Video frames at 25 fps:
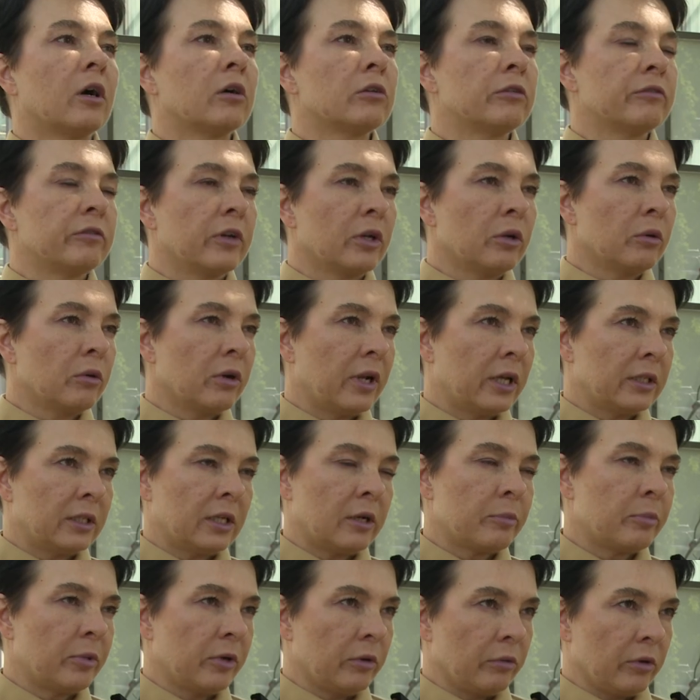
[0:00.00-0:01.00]
Od wielu lat
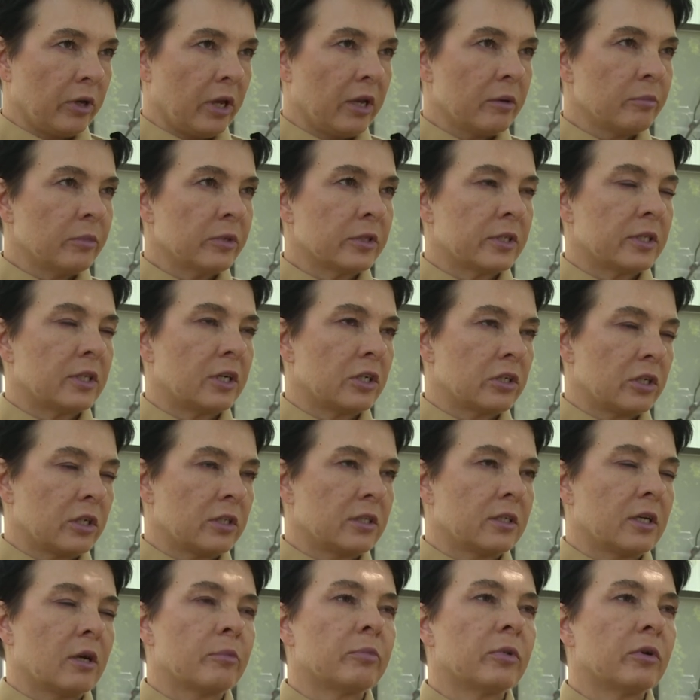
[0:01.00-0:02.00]
apelujemy,
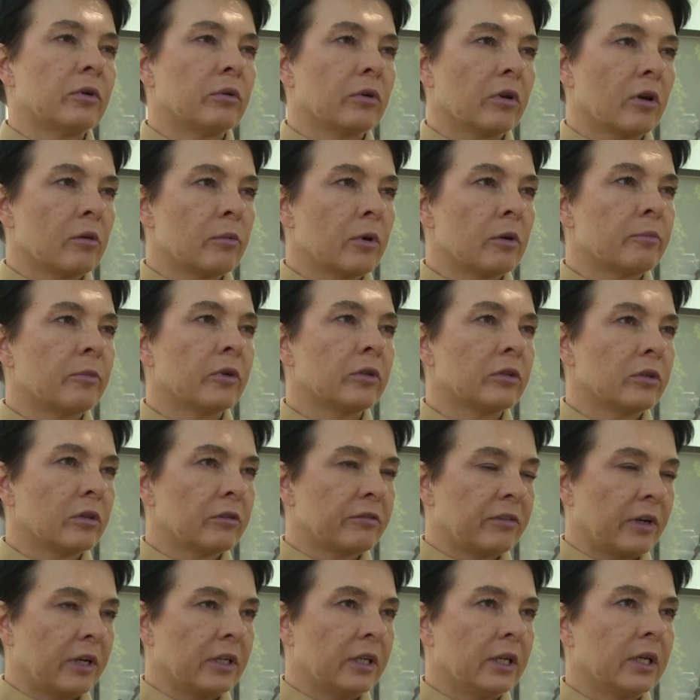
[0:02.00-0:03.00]
strażacy apelują o
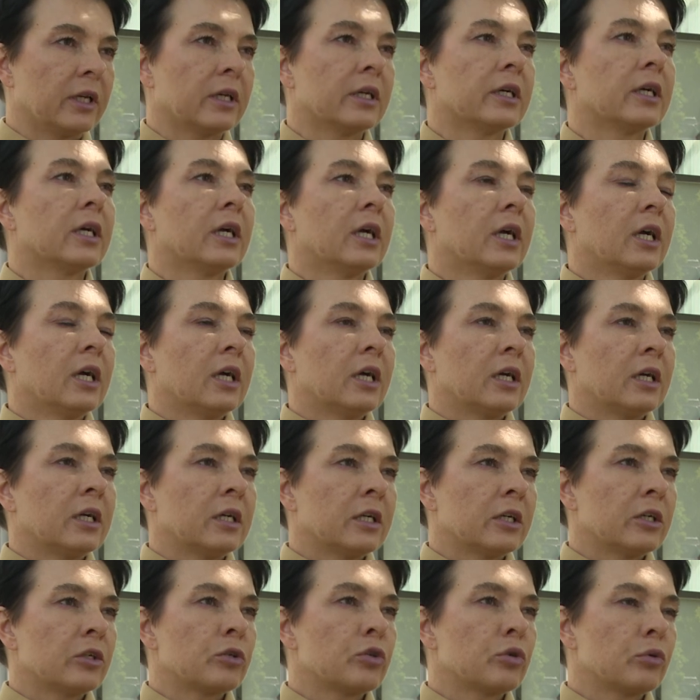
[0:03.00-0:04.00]
montowanie
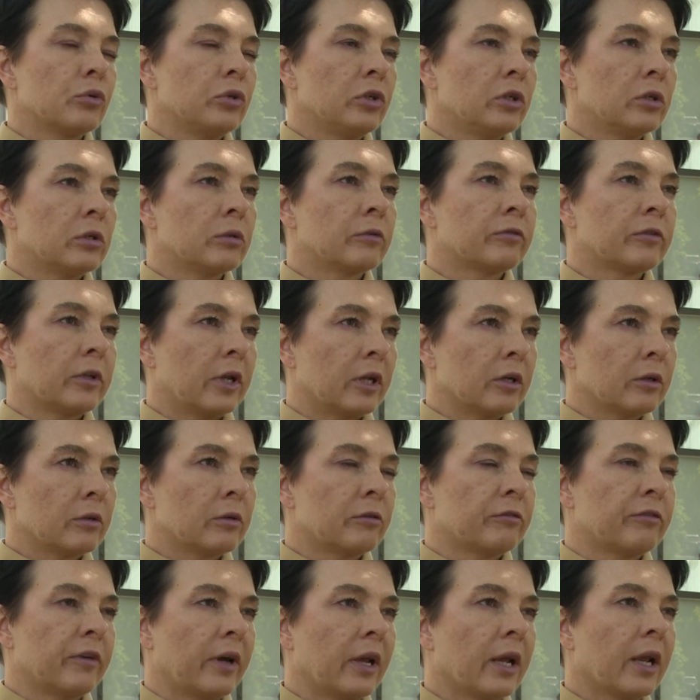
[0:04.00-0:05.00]
e, czujników
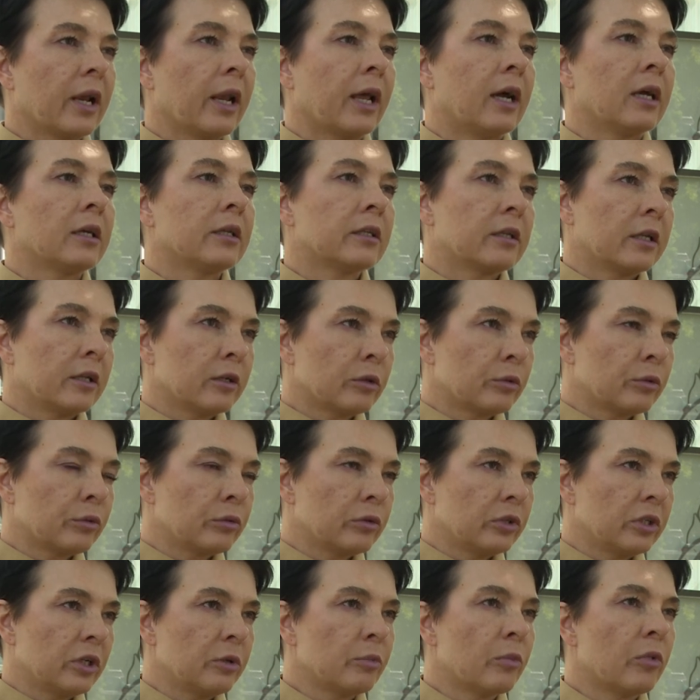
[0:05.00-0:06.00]
tlenku węgla i
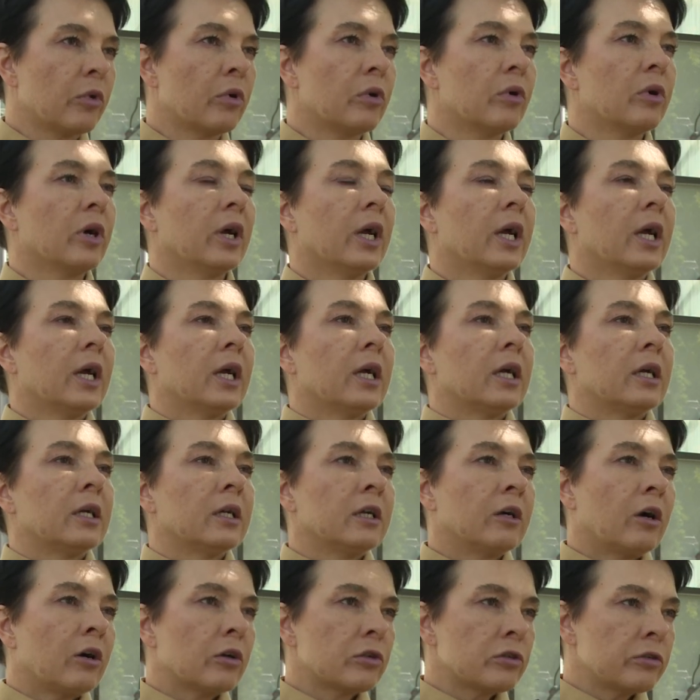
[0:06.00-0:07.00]
tlenku dymu.
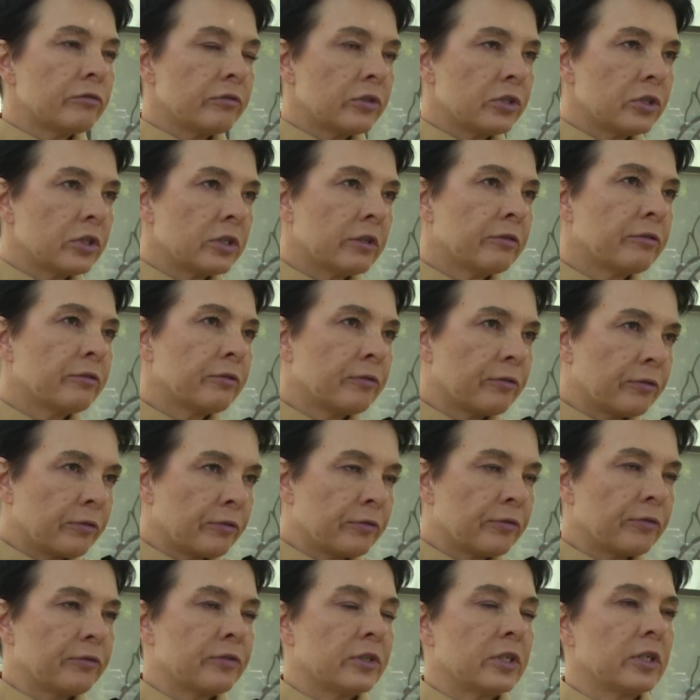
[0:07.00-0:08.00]
E, oczywiście
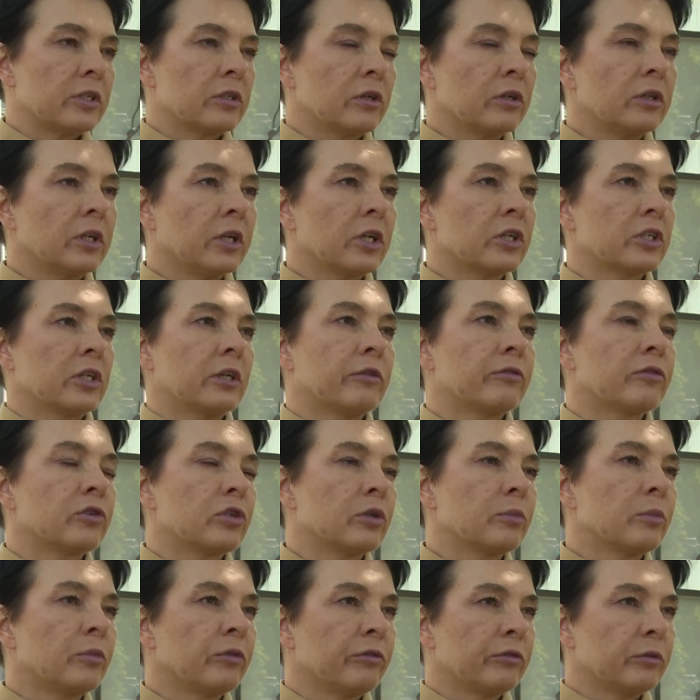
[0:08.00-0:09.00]
w w sezonie
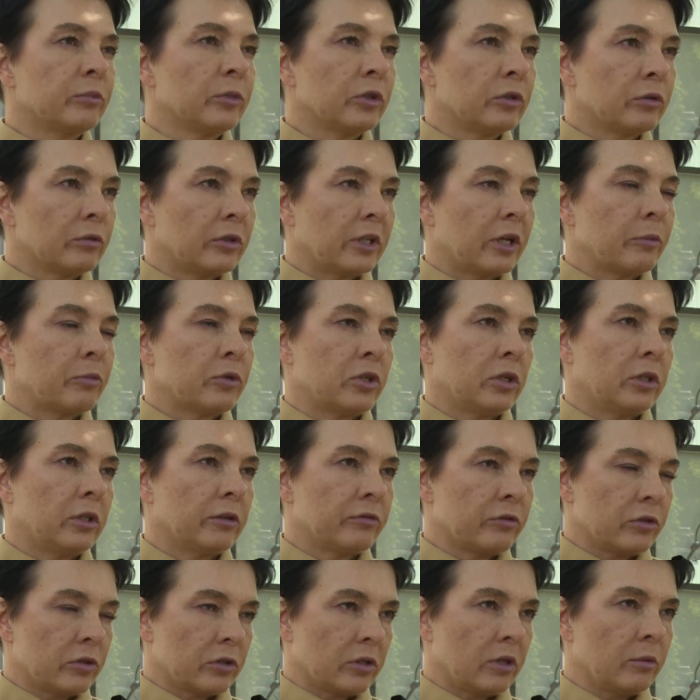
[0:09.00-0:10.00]
grzewczym mówimy tutaj
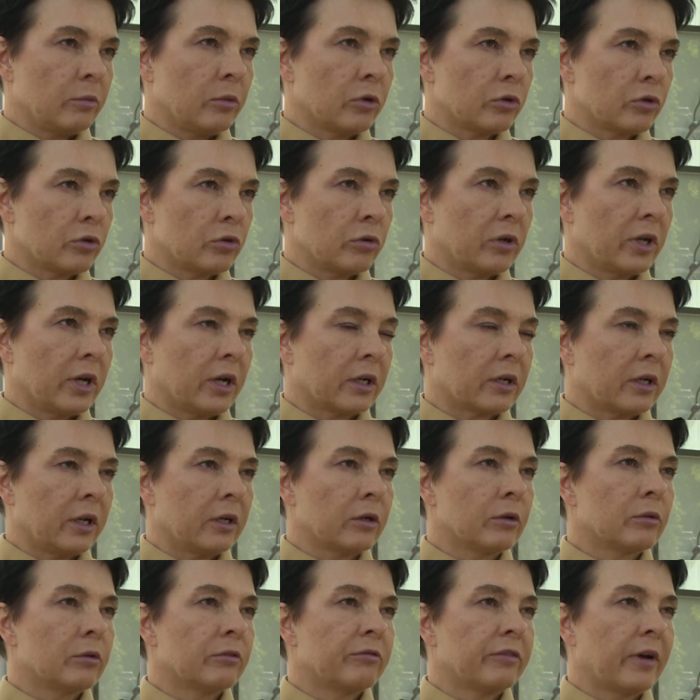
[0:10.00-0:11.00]
przede wszystkim o czujkach
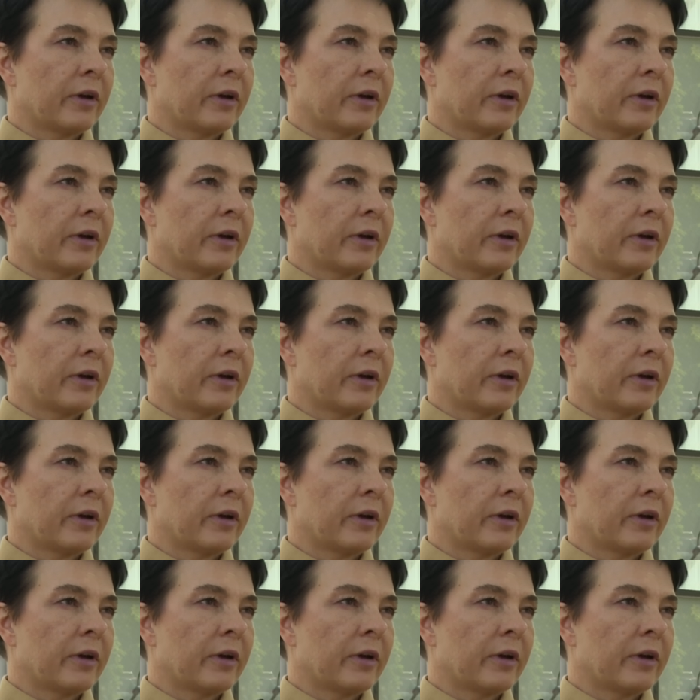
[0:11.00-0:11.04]
tlenku